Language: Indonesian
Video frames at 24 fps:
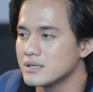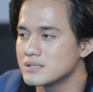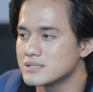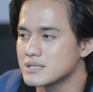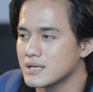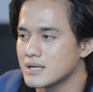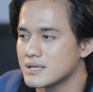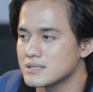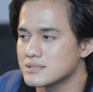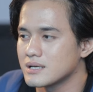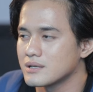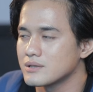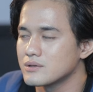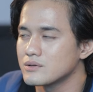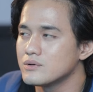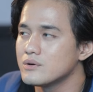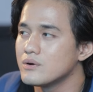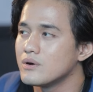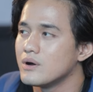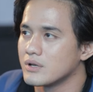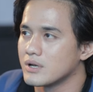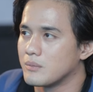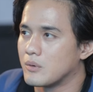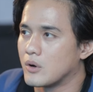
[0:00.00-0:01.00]
ini salah
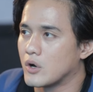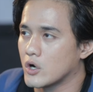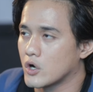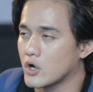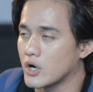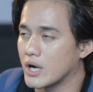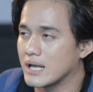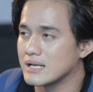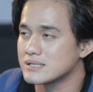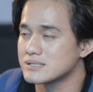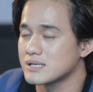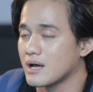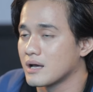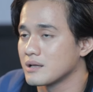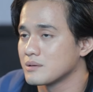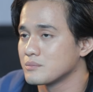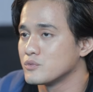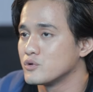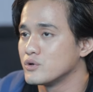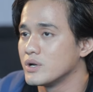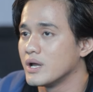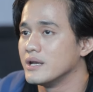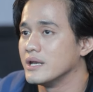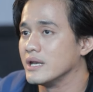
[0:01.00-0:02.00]
satu film horor yang sangat
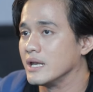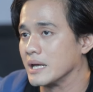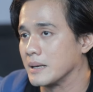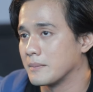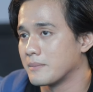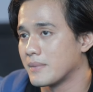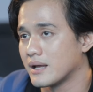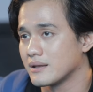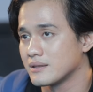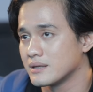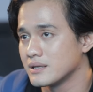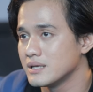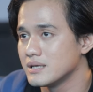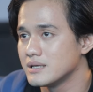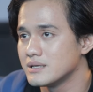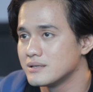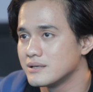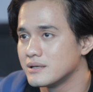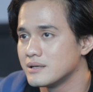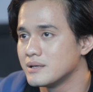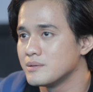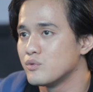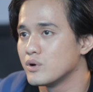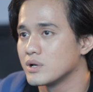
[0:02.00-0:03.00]
mudah dinikmati
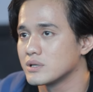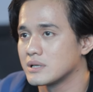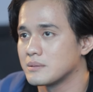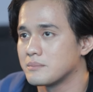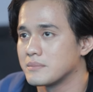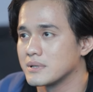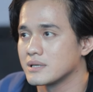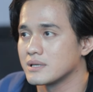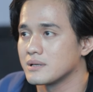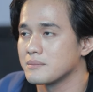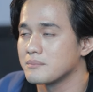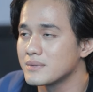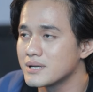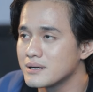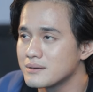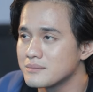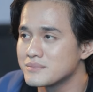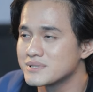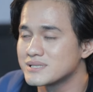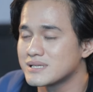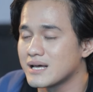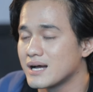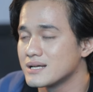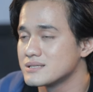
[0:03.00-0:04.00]
jadi buat teman-teman
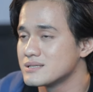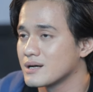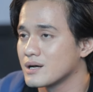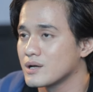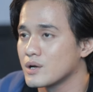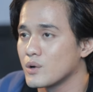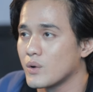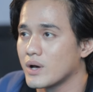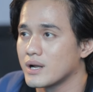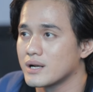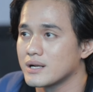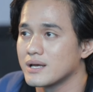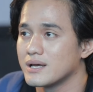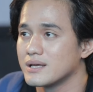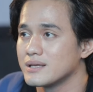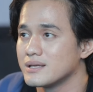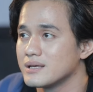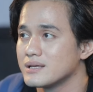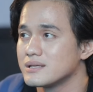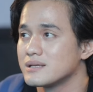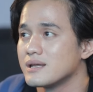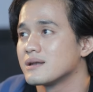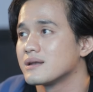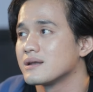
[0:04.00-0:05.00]
bisa ngajak
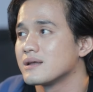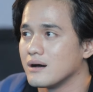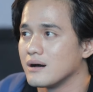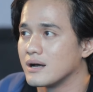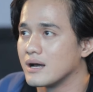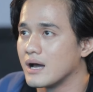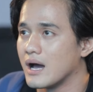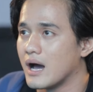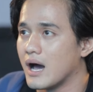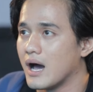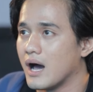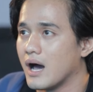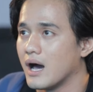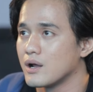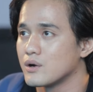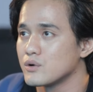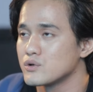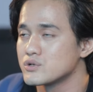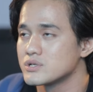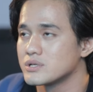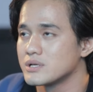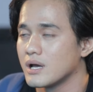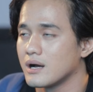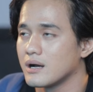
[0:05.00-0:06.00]
keluarganya dan enggak
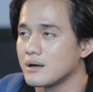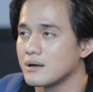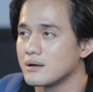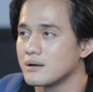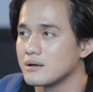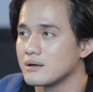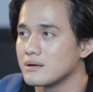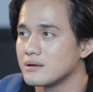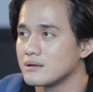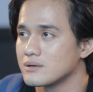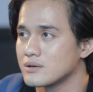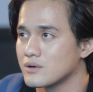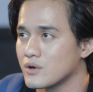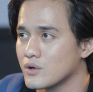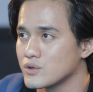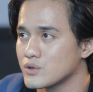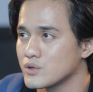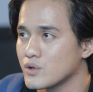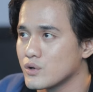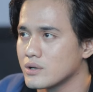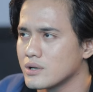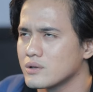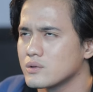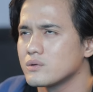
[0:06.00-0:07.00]
harus yang
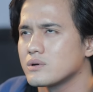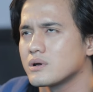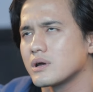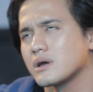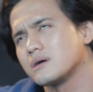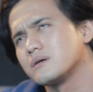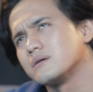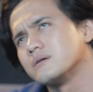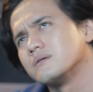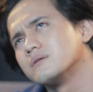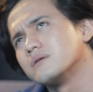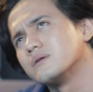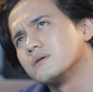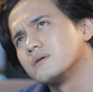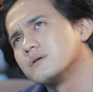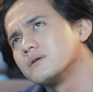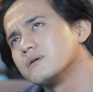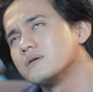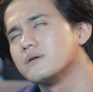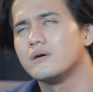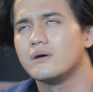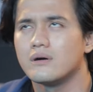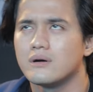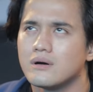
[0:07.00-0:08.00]
nontonnya tuh kayak
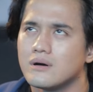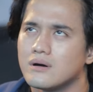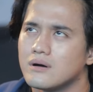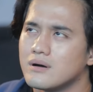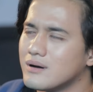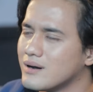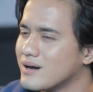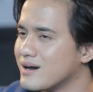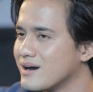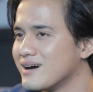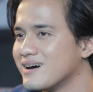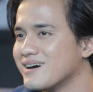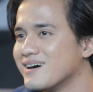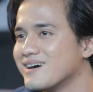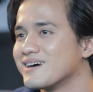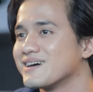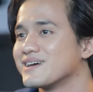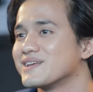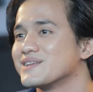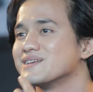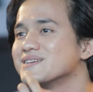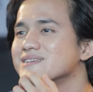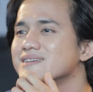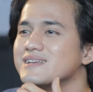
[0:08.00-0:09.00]
berat gitu
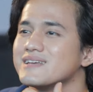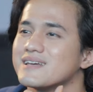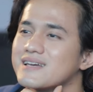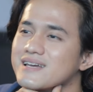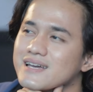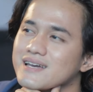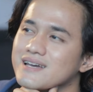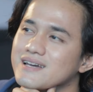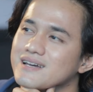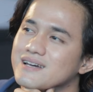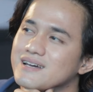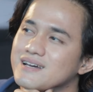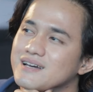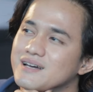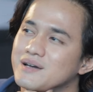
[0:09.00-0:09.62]
gitu jadi kayak